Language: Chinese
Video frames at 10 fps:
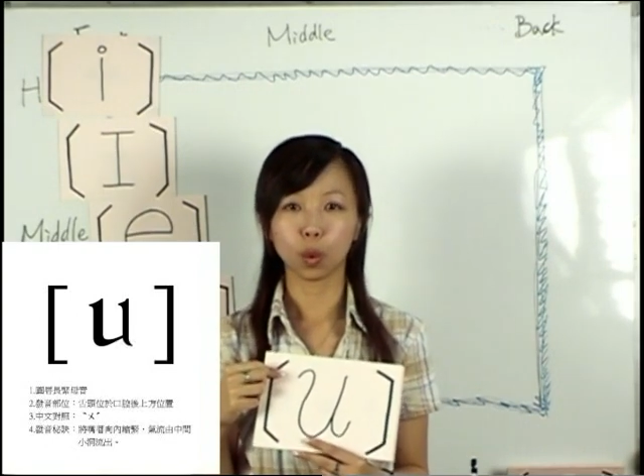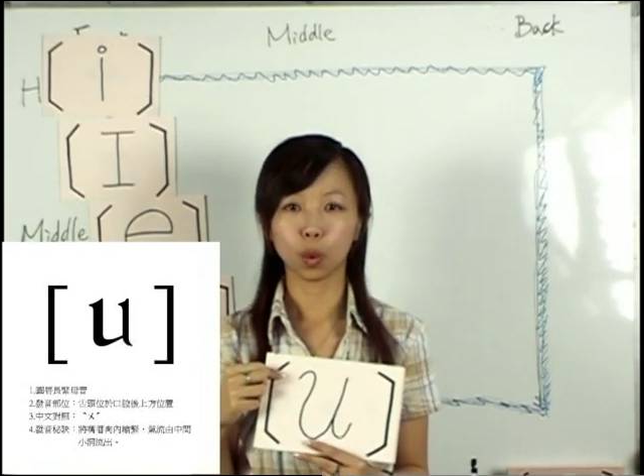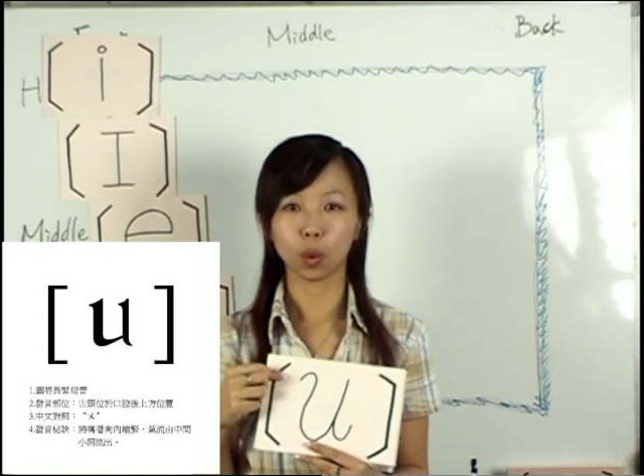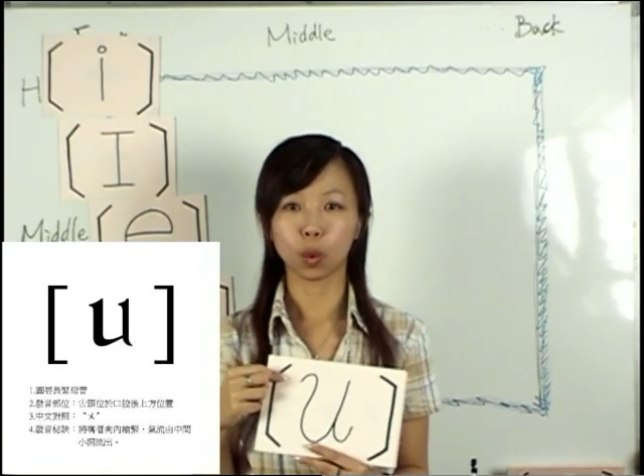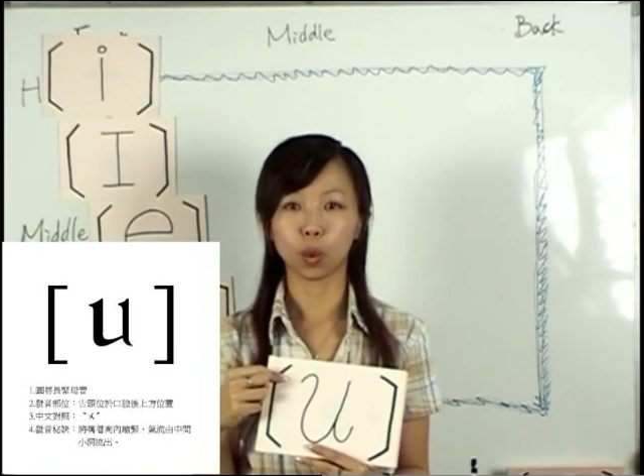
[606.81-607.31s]

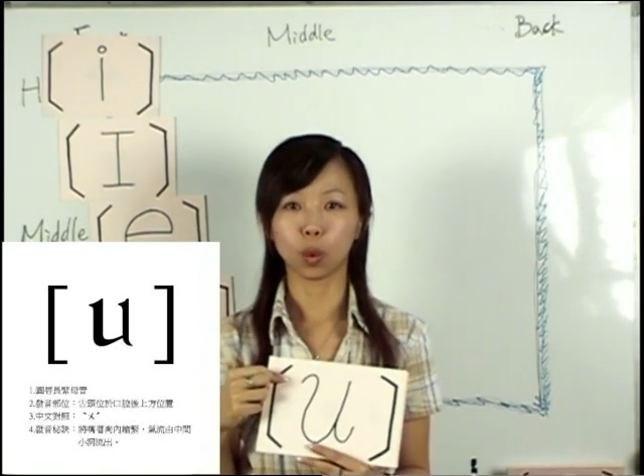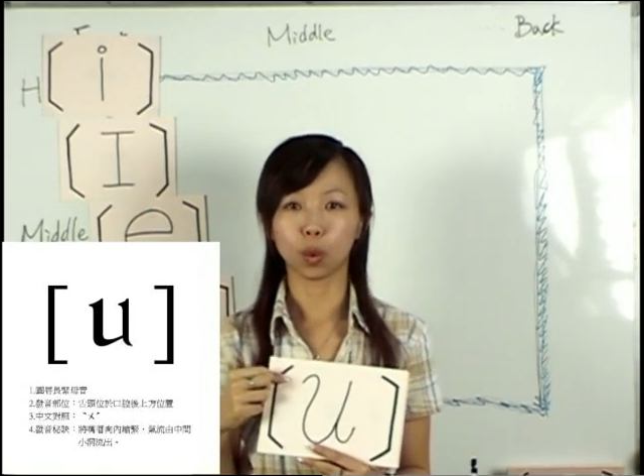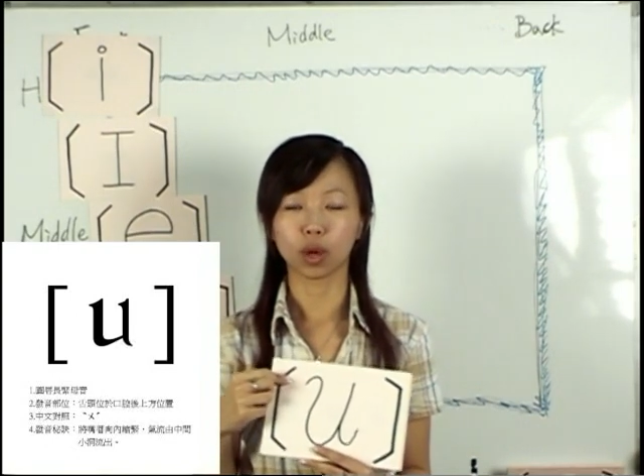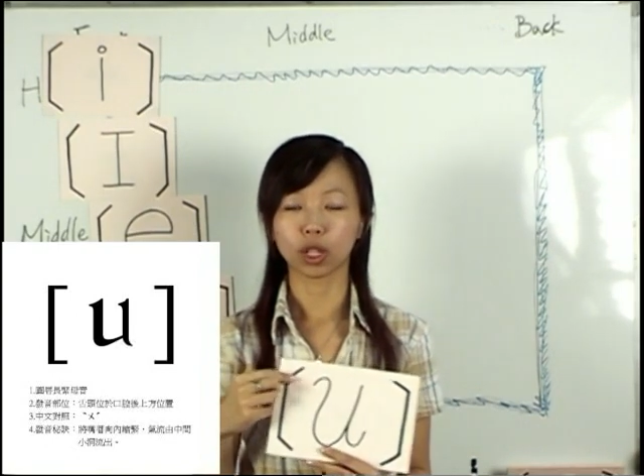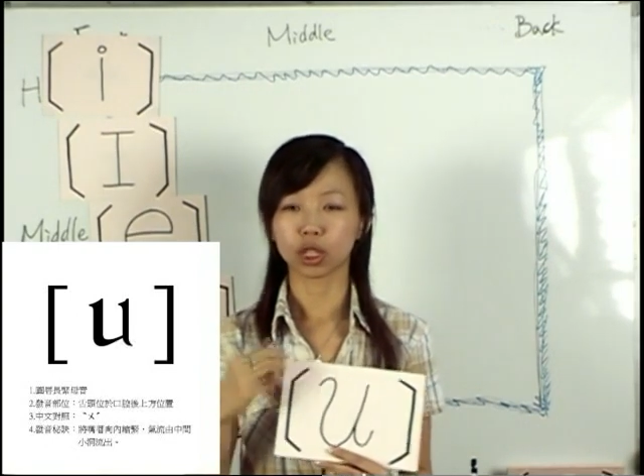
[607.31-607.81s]
呜，
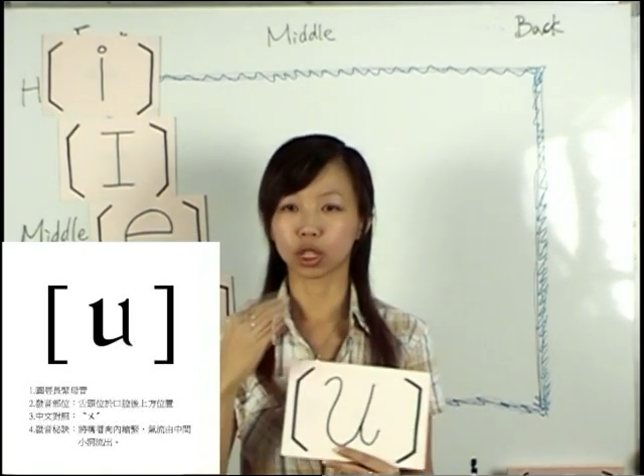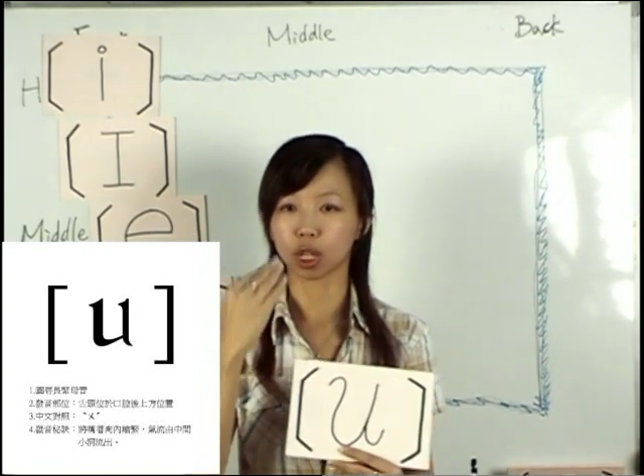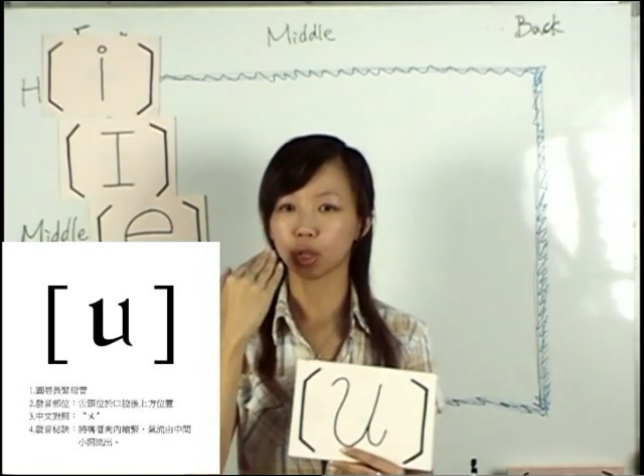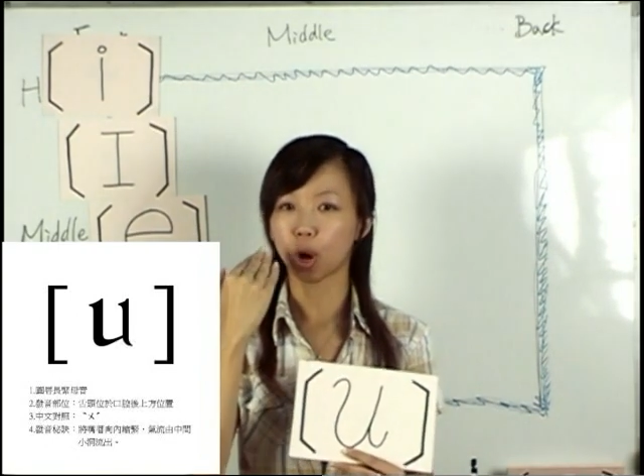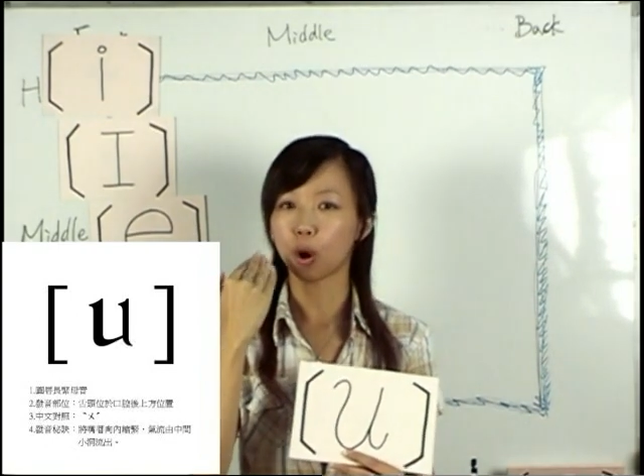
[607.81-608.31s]

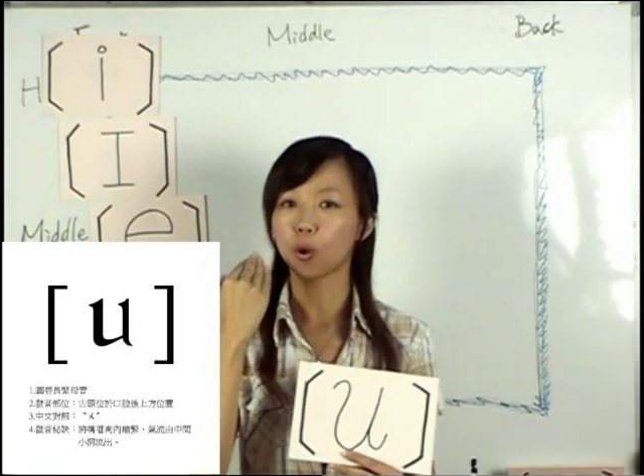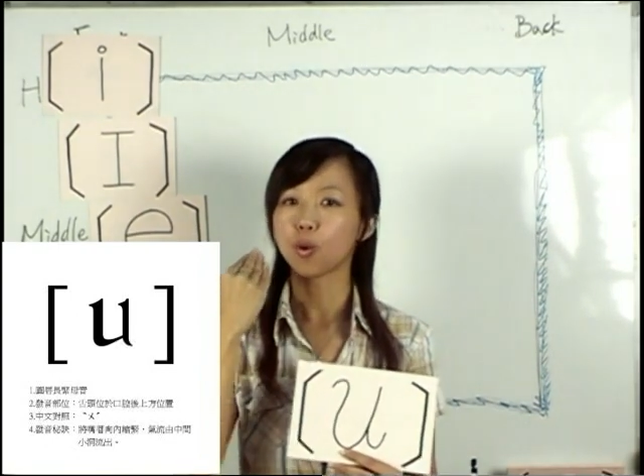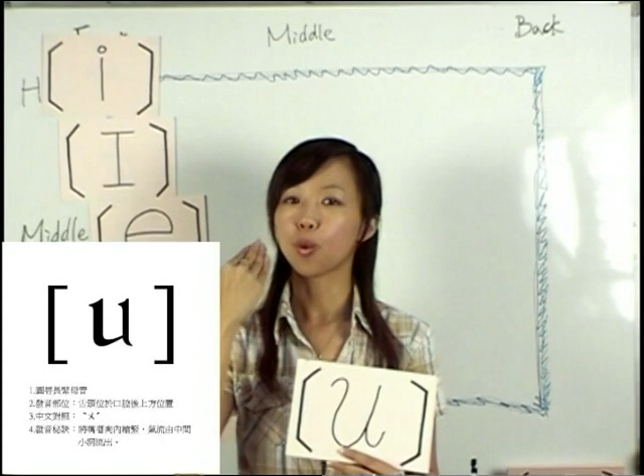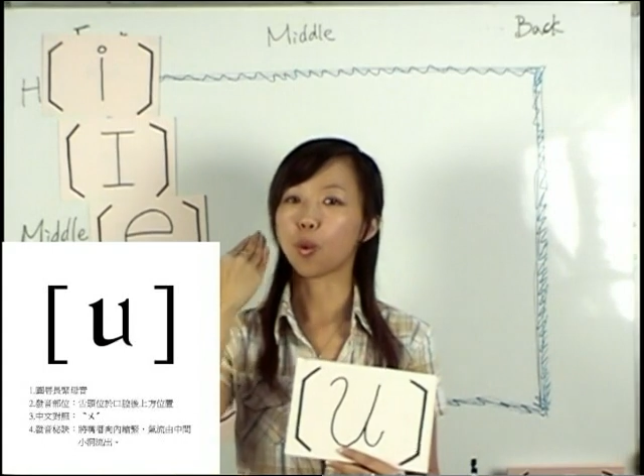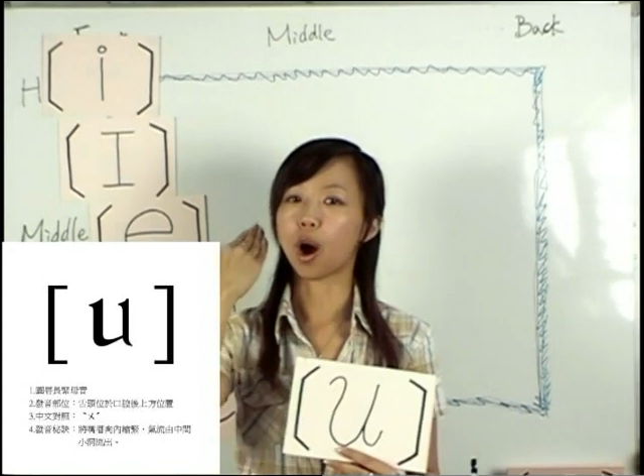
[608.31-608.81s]
舌
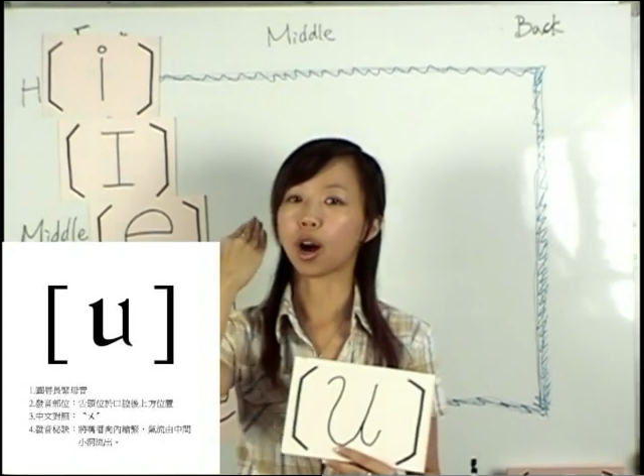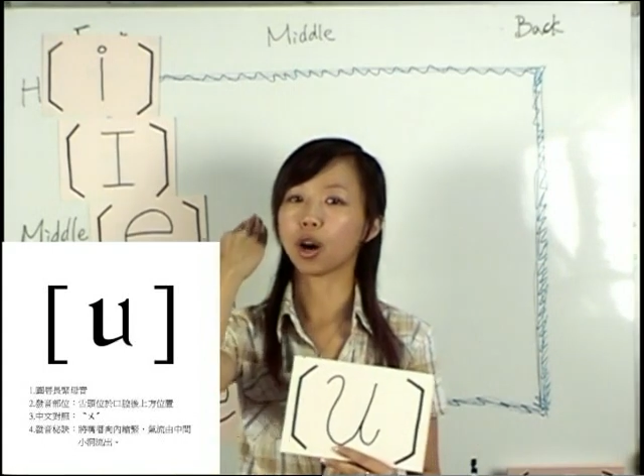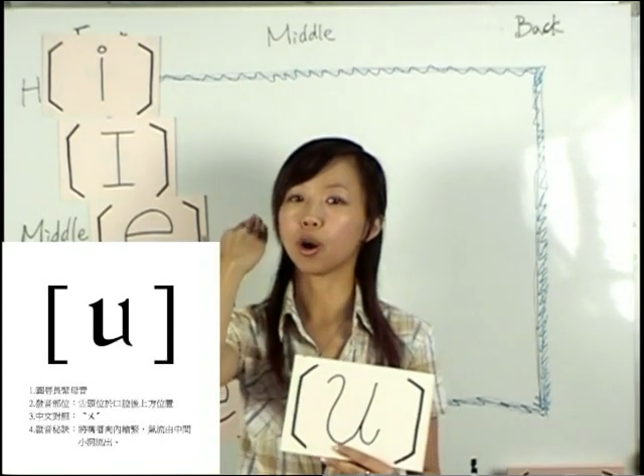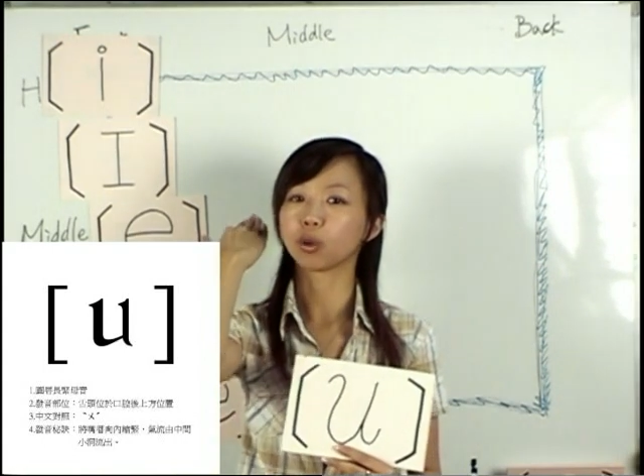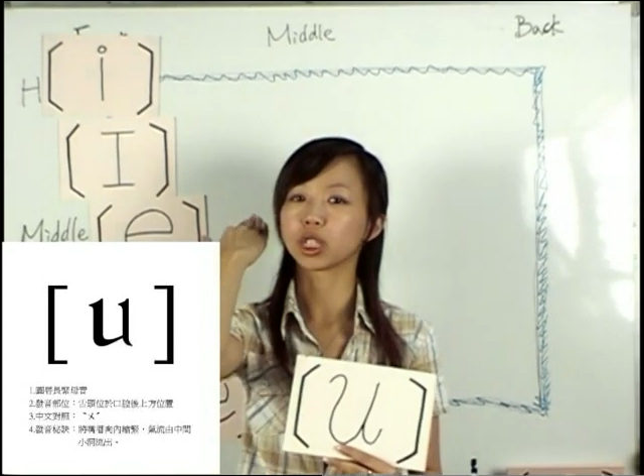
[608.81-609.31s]
头往
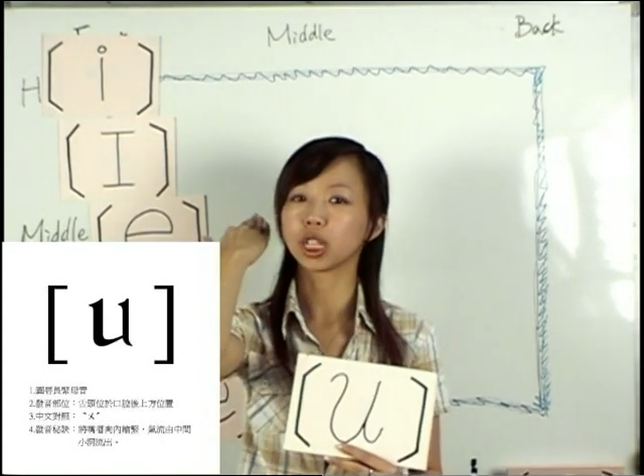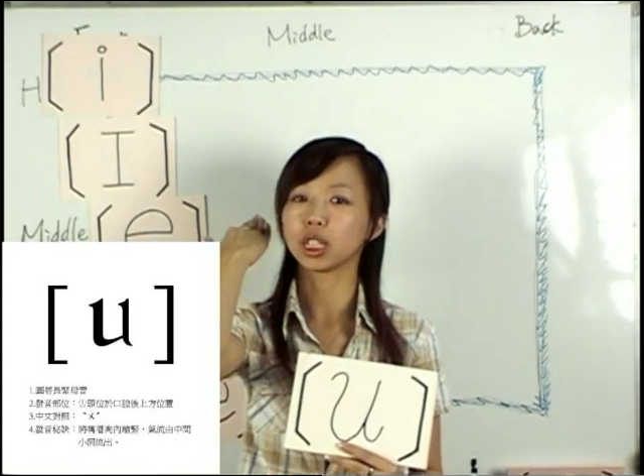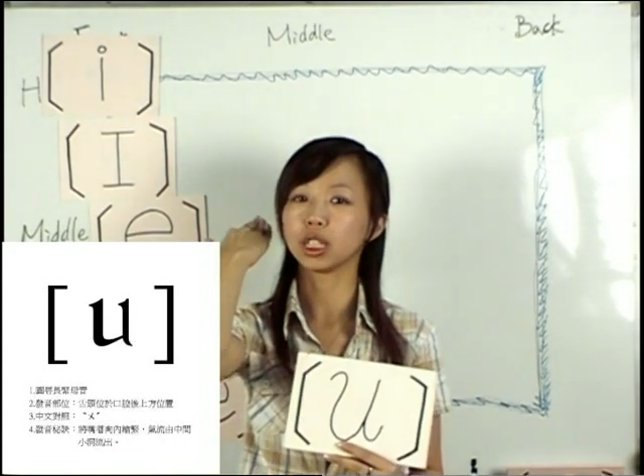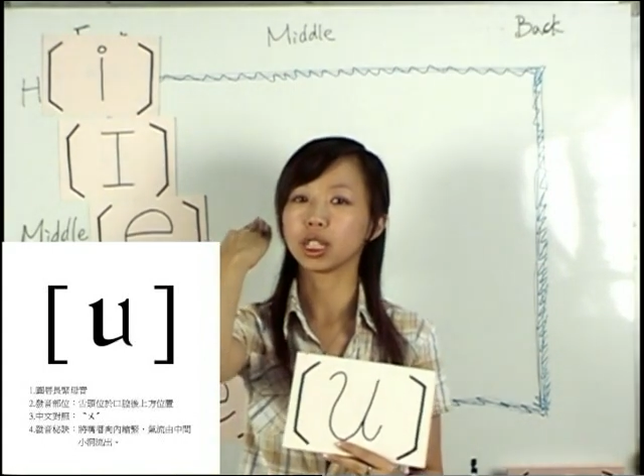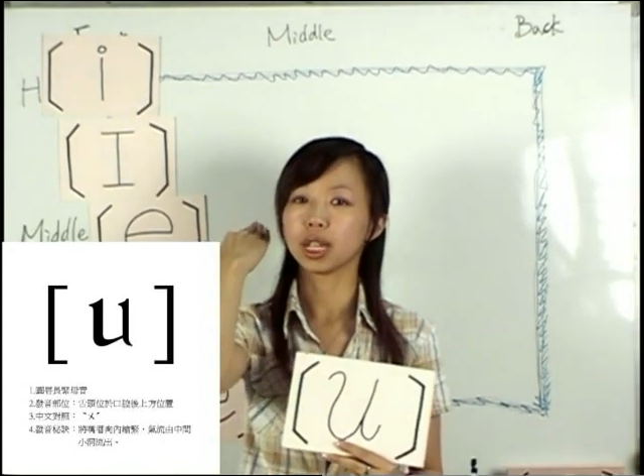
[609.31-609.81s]
后
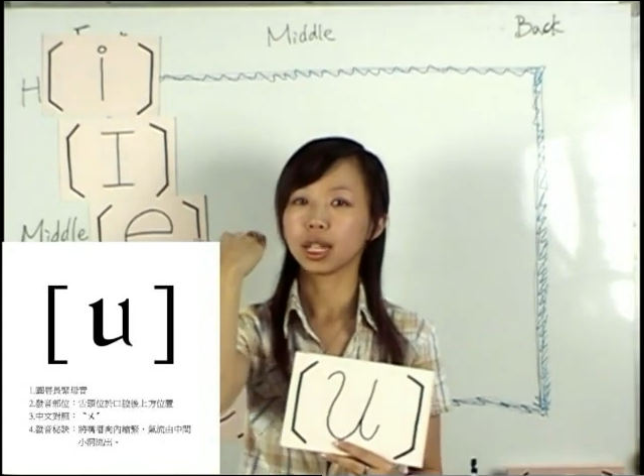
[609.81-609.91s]
伸，